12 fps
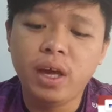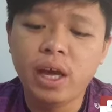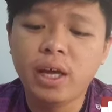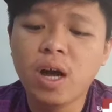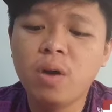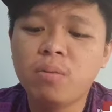
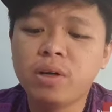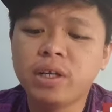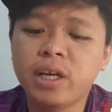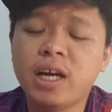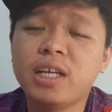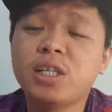account
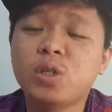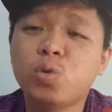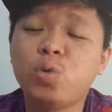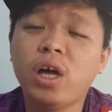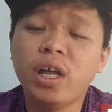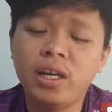berkenaan
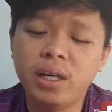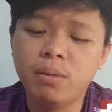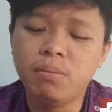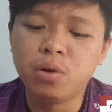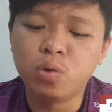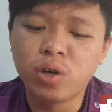sudah
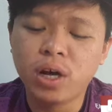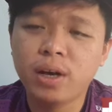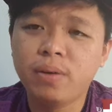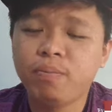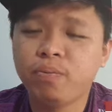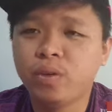
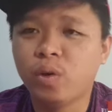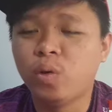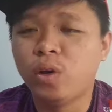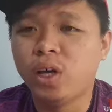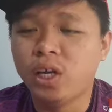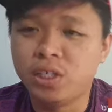dibekukan
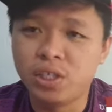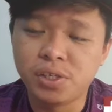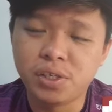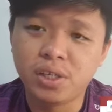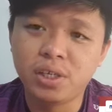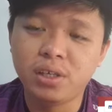oleh
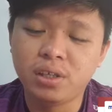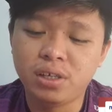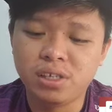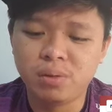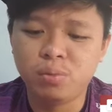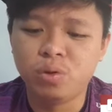agensi
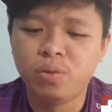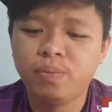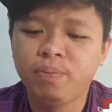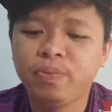tersebut.